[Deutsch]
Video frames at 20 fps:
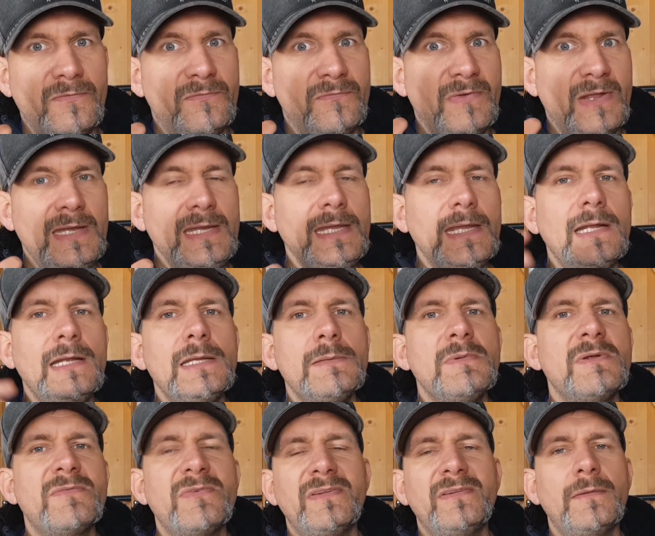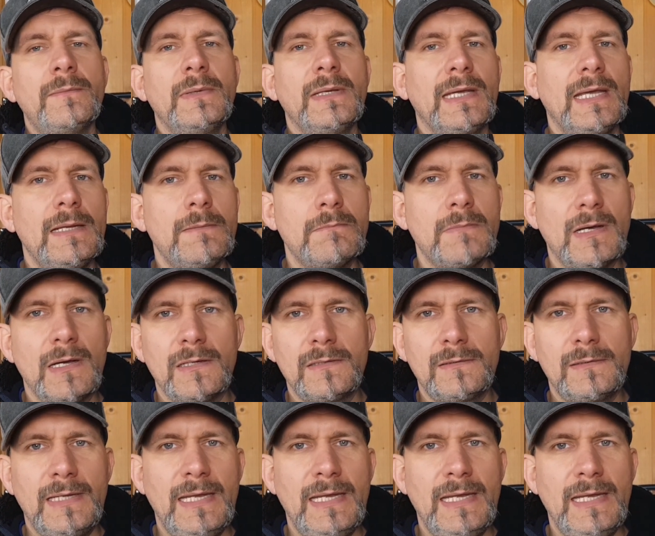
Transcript: wenn irgendjemand was am Gerät macht,